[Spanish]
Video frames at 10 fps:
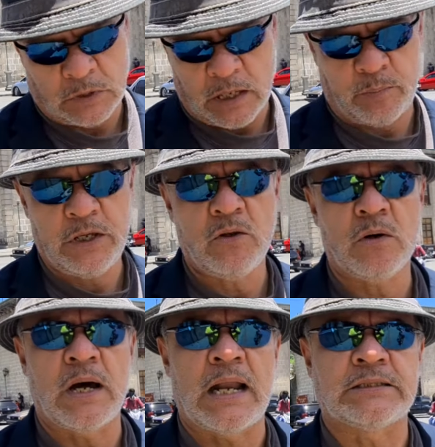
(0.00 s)
Le
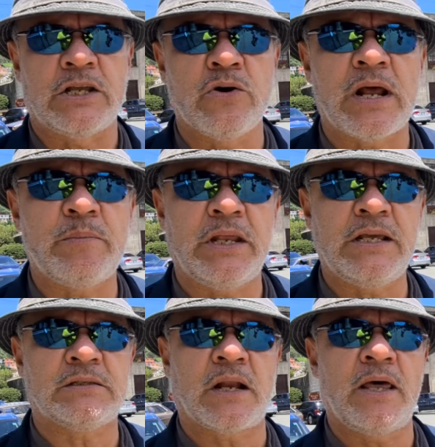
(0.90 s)
pido a la señora
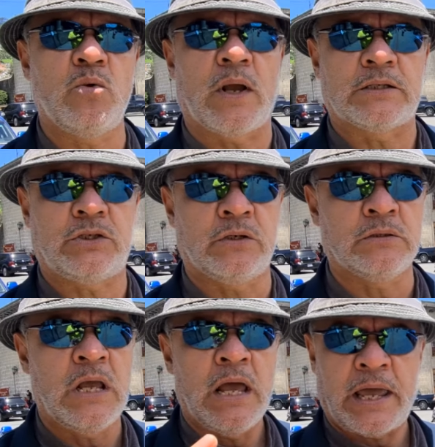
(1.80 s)
ministra de
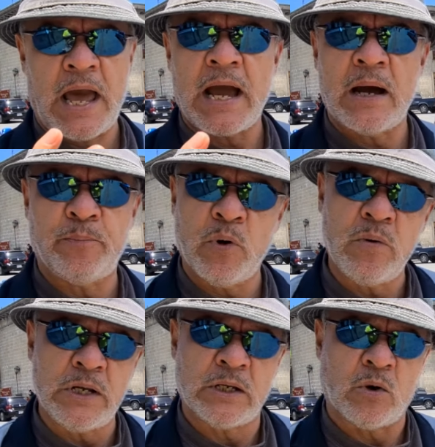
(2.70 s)
Educación que haga
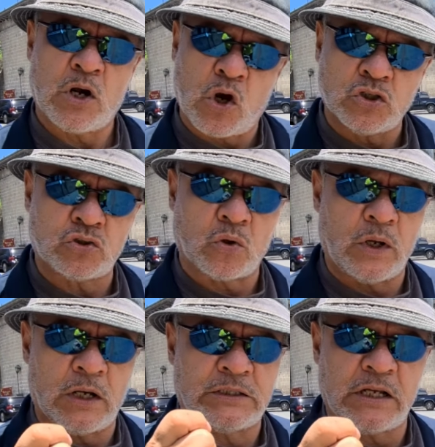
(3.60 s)
público el costo,
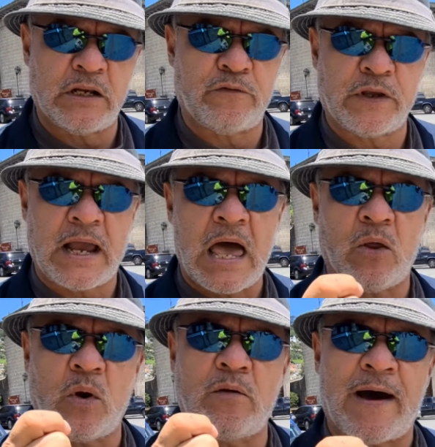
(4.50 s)
el
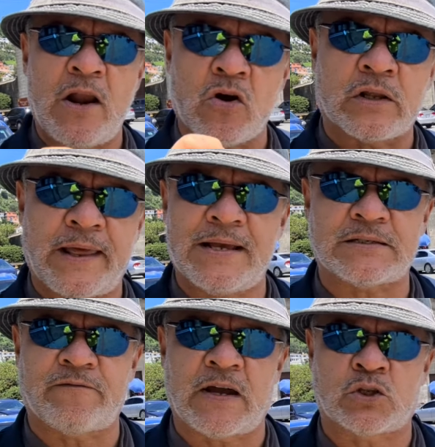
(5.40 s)
significado, el valor de
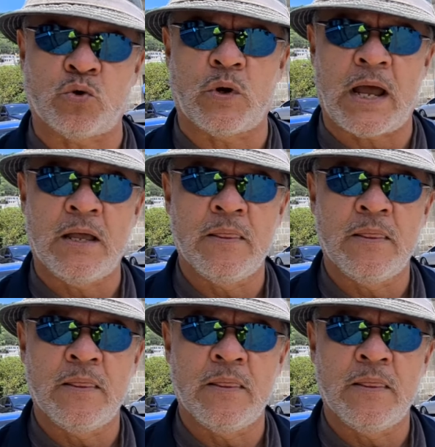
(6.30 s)
esa factura